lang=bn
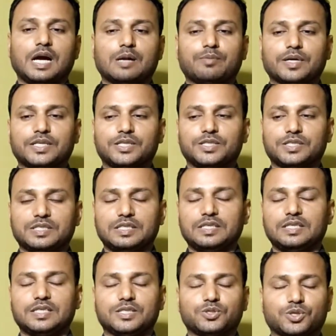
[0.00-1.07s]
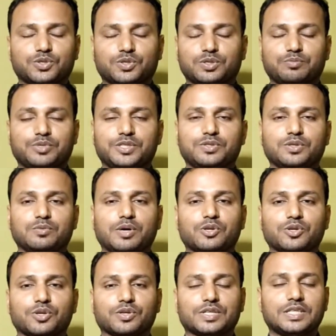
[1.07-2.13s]
আর বাকি রিল ছোট ছোট ভিডিও বা
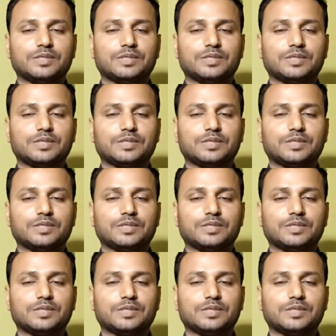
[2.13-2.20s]
অন্যান্য